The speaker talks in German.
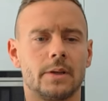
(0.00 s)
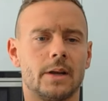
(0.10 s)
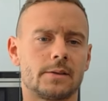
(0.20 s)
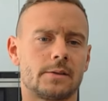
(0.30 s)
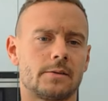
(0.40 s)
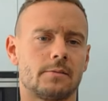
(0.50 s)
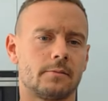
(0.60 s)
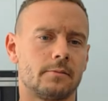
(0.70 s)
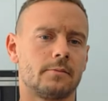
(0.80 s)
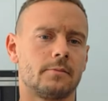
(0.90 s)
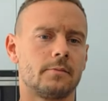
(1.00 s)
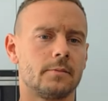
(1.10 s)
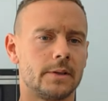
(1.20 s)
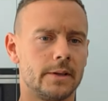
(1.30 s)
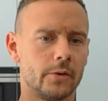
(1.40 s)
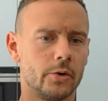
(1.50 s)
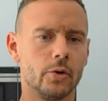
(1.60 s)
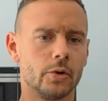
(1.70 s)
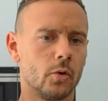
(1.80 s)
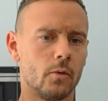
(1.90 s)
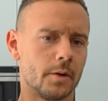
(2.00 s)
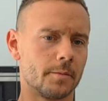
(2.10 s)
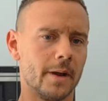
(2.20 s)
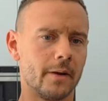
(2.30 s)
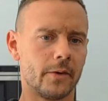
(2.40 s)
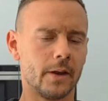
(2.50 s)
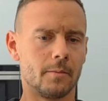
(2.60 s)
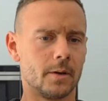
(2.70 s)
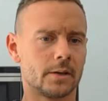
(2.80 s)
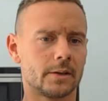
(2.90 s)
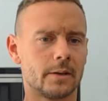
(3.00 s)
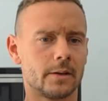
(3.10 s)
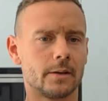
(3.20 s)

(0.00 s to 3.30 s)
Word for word: dass dieser junge Torwart mehr Fehler macht,